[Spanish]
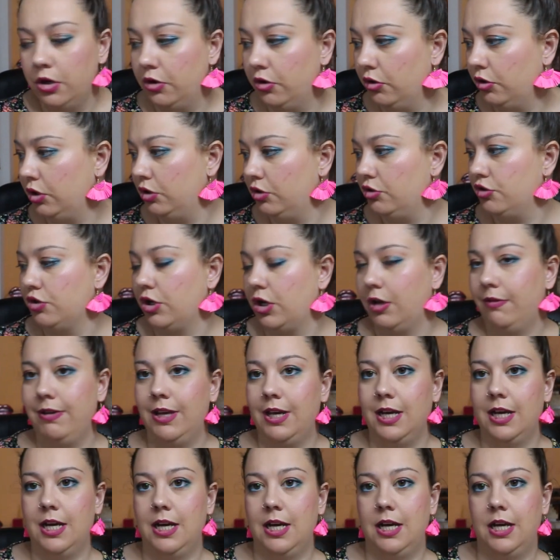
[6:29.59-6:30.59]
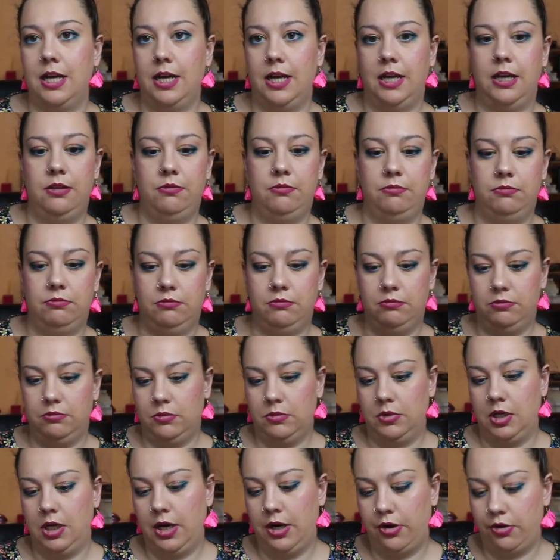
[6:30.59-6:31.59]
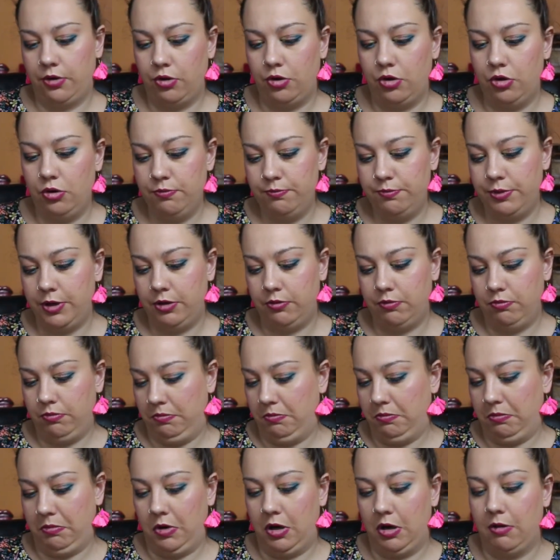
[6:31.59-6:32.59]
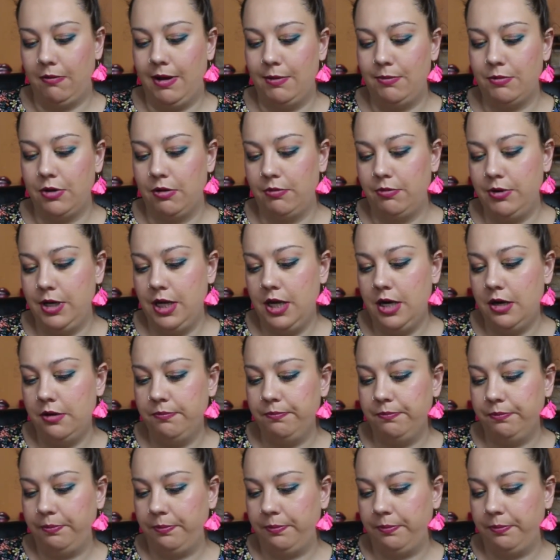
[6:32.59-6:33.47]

no creo yo que venga en, rolón, pero lo vamos a abrir.